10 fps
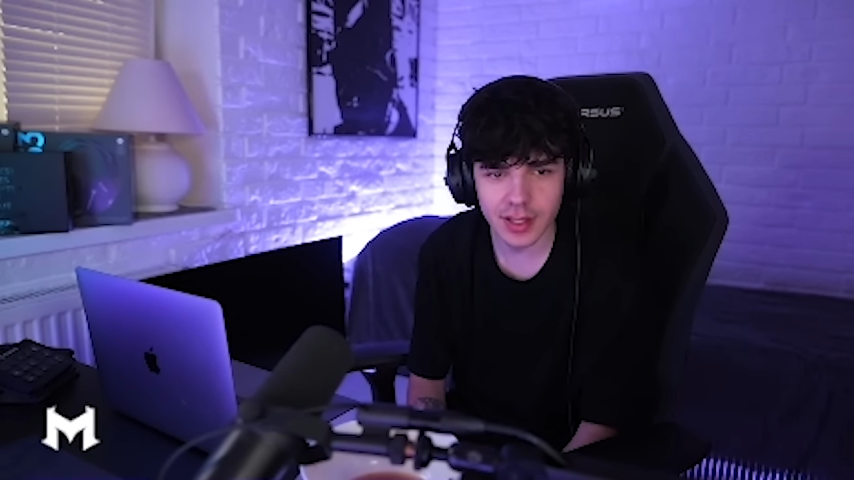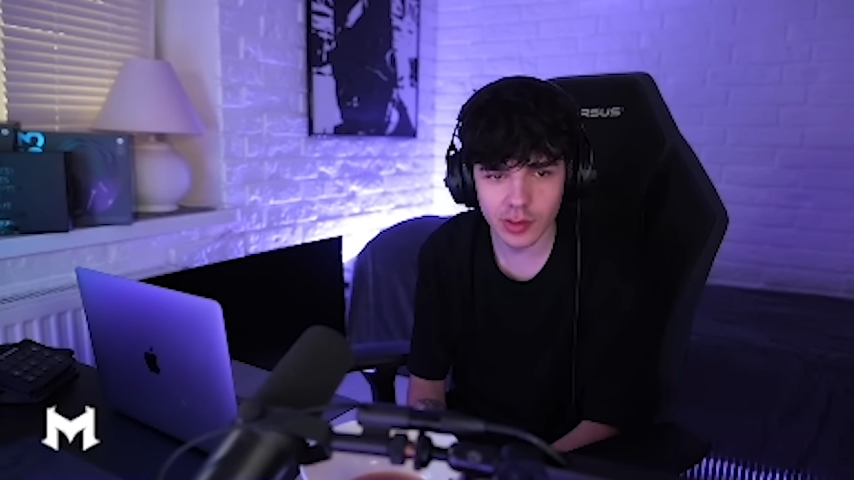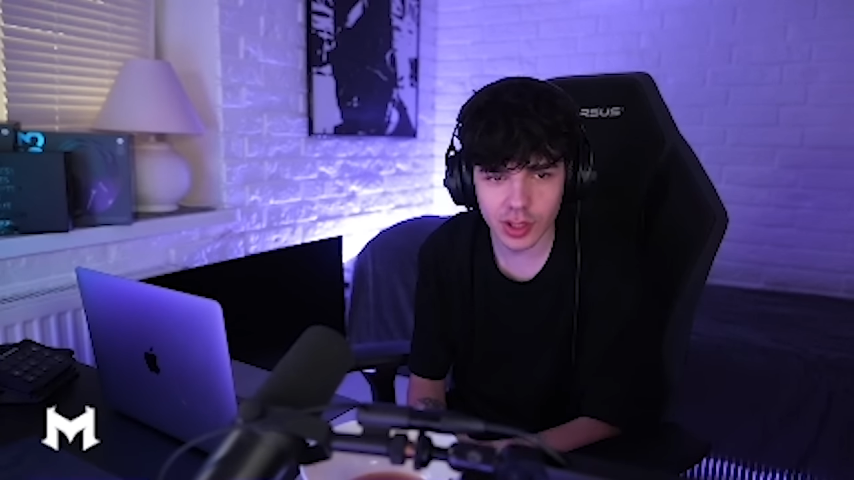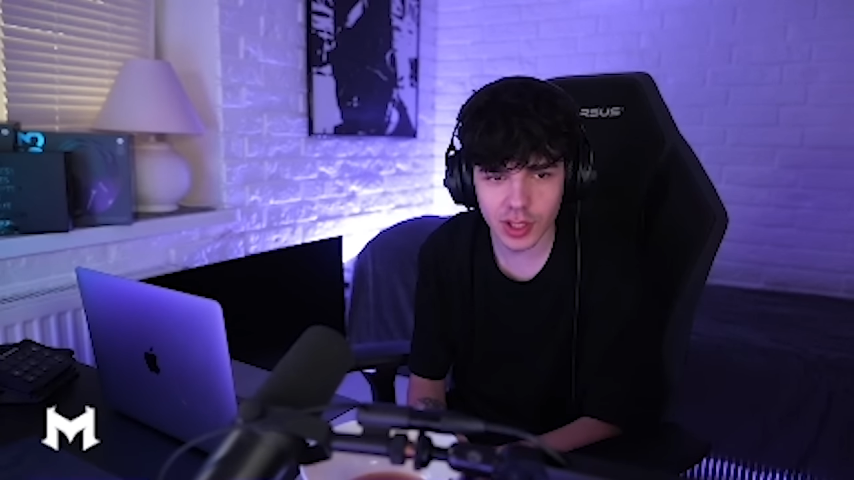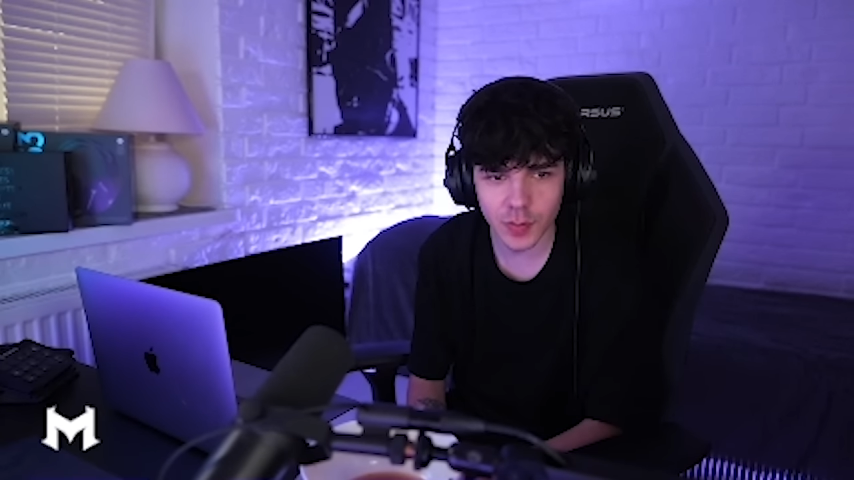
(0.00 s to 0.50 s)
że
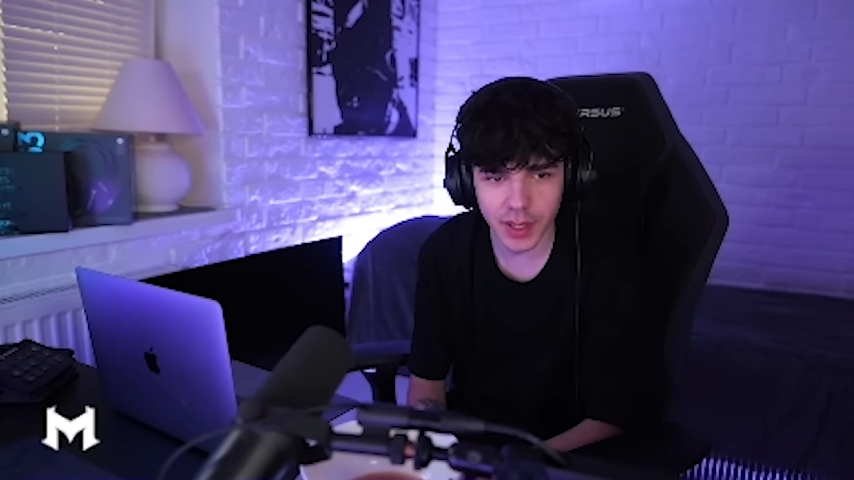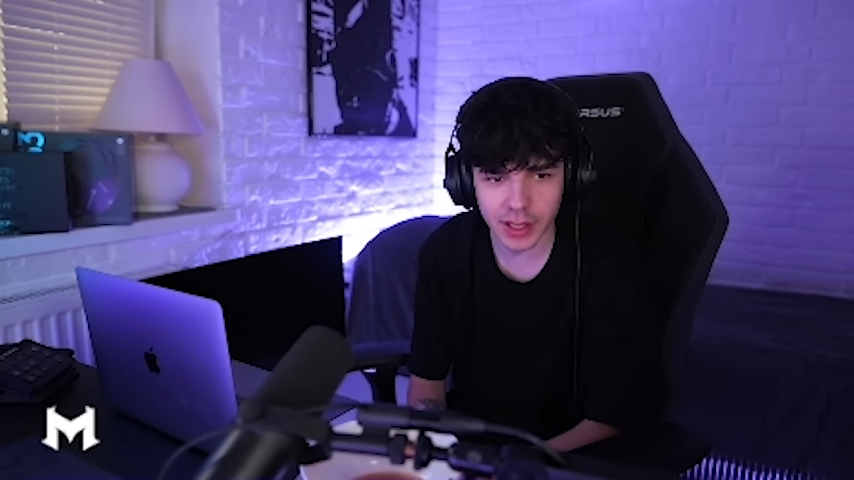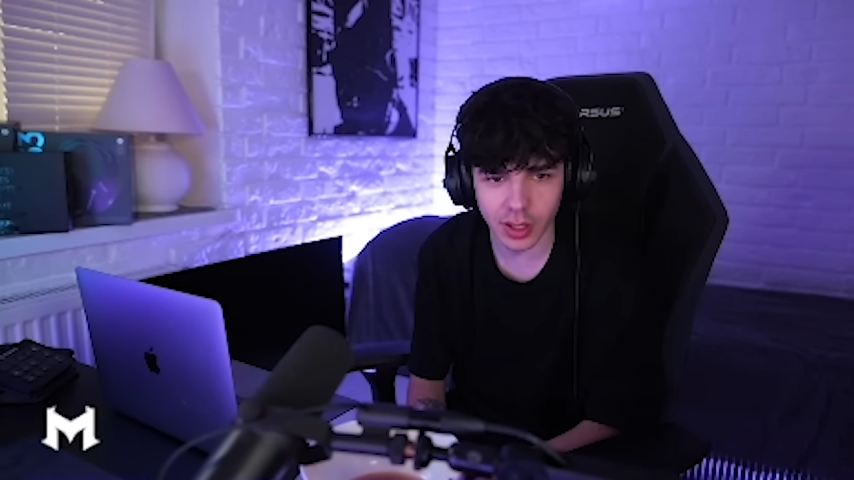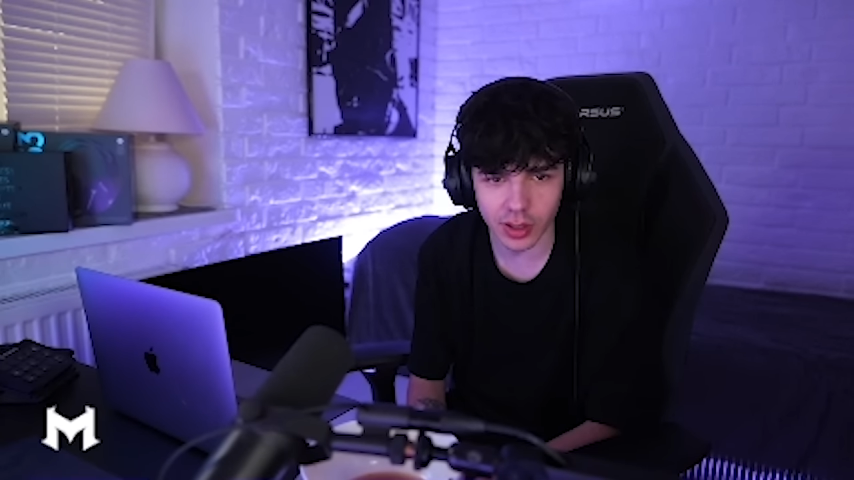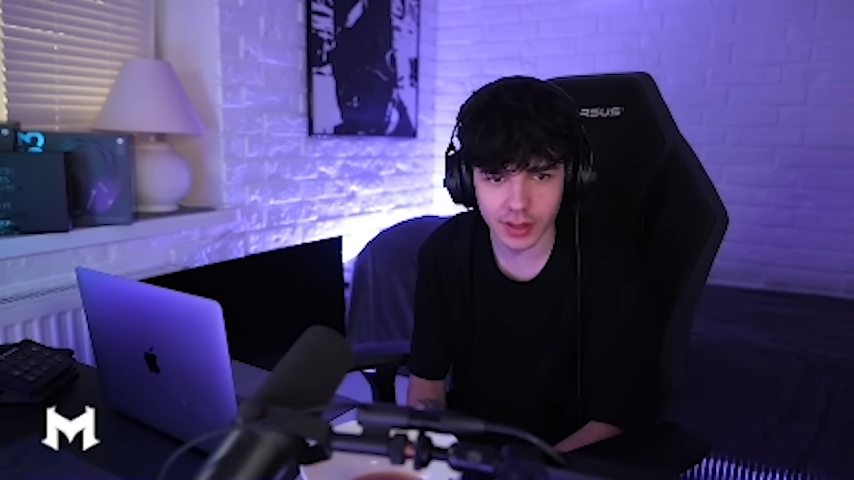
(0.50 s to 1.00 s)
on się
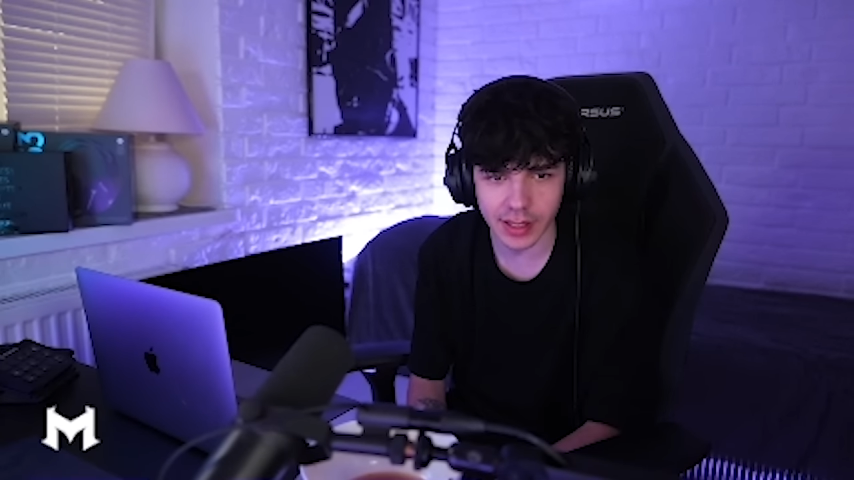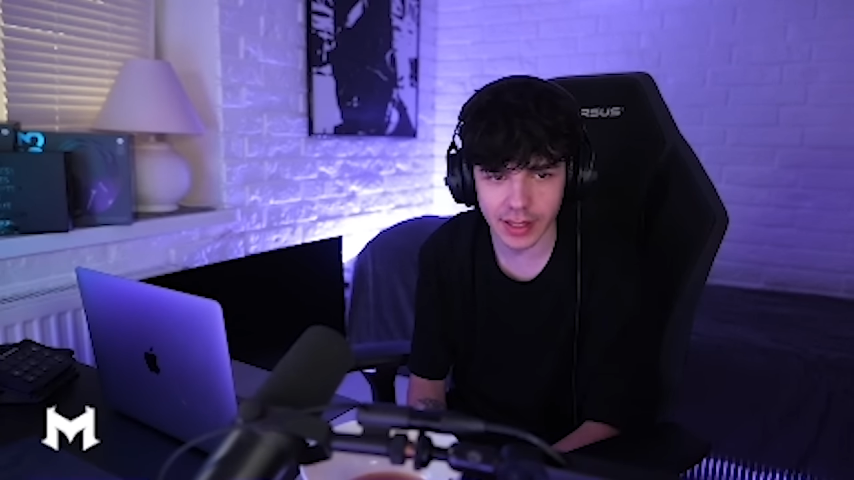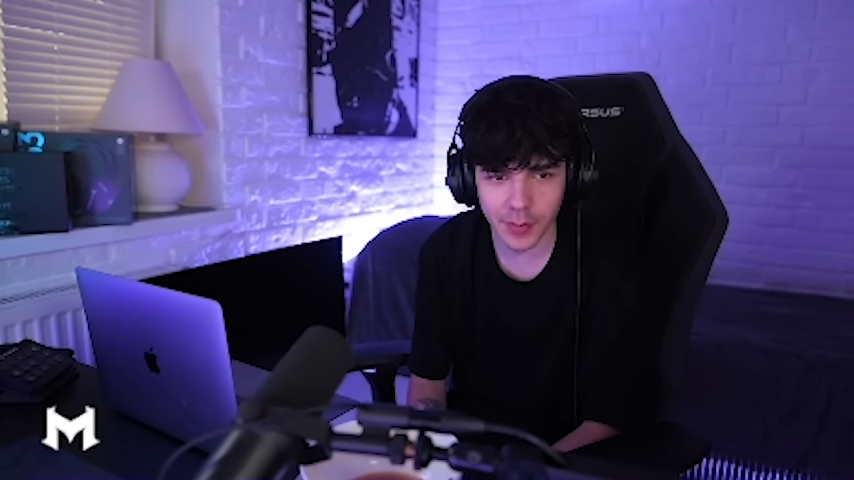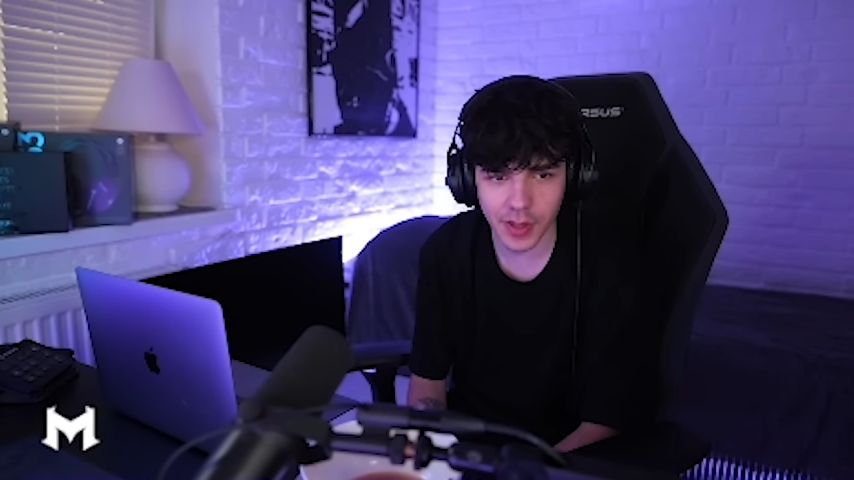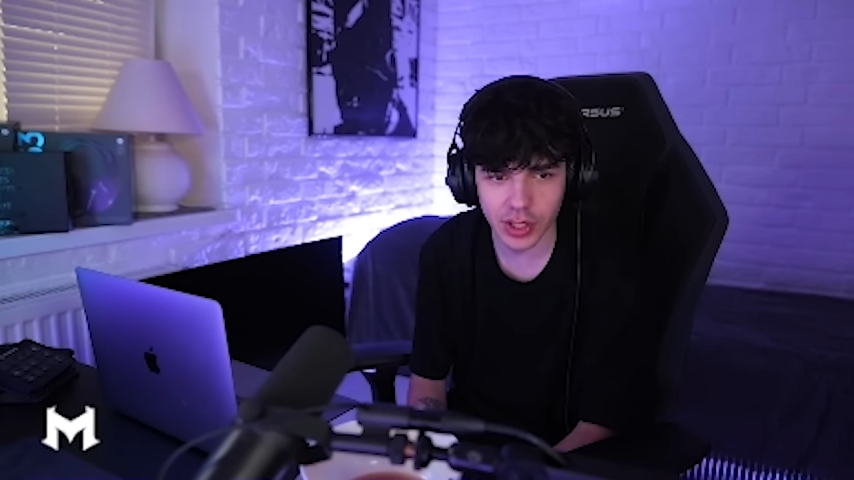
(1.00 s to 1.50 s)
spierdoli na
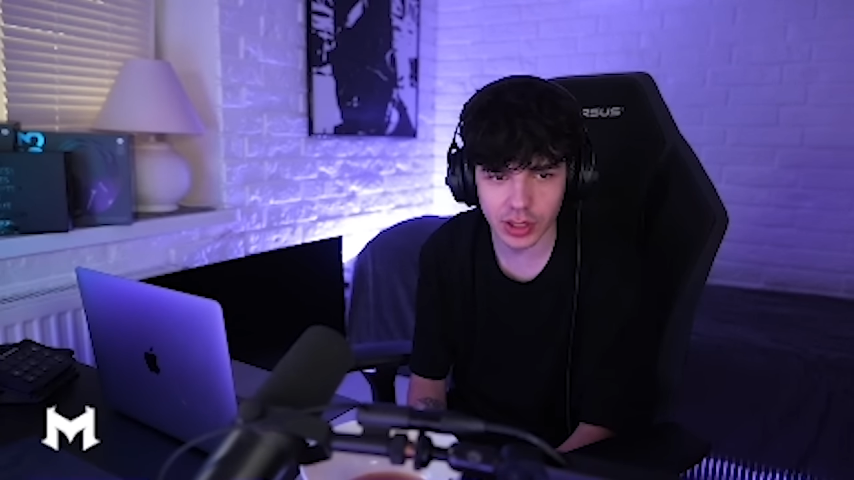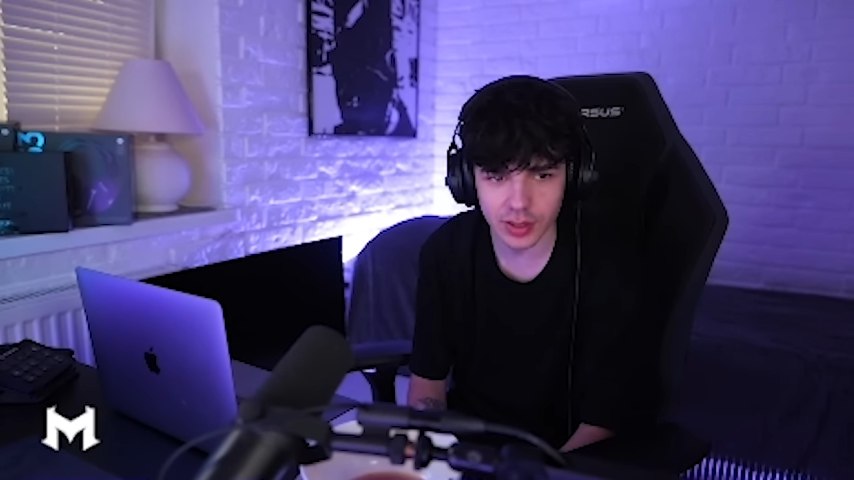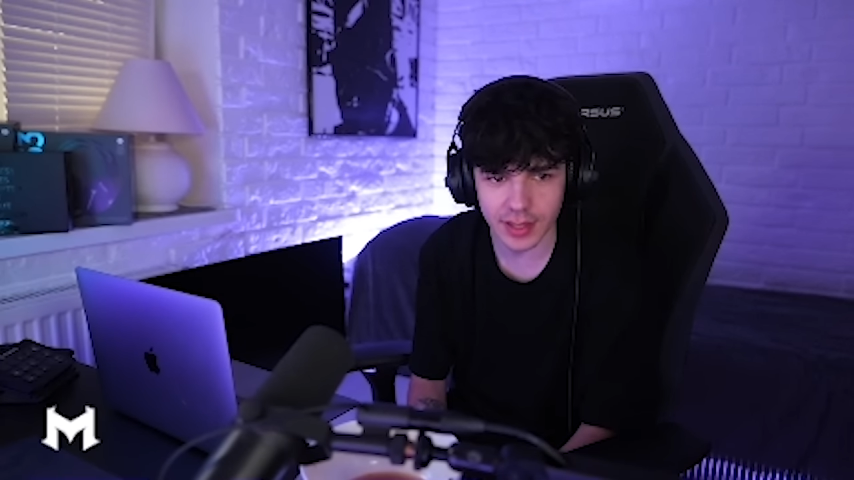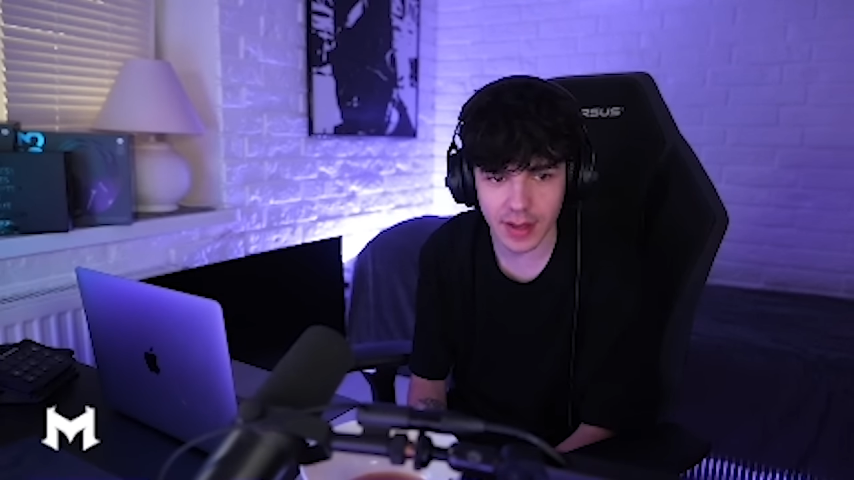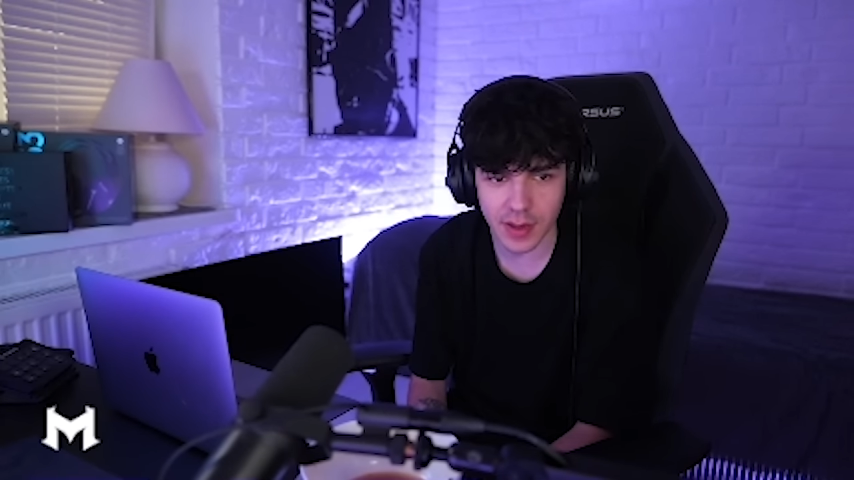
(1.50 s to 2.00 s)
glebę i się
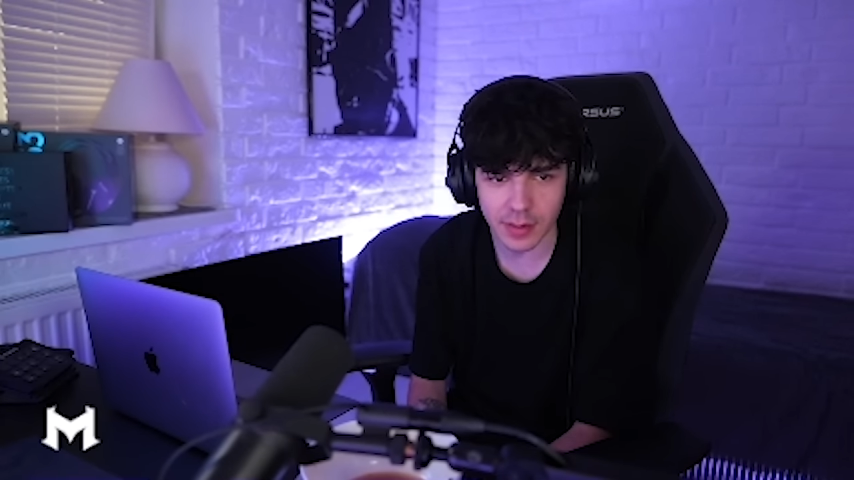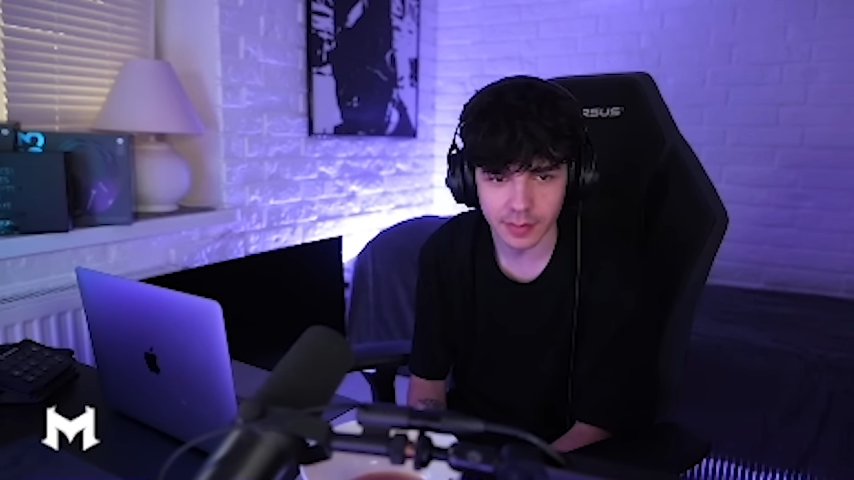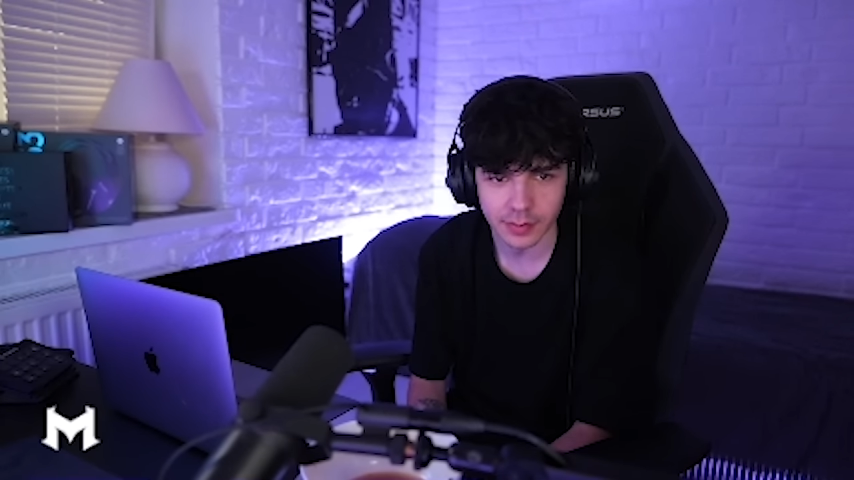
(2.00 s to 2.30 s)
rozjebie?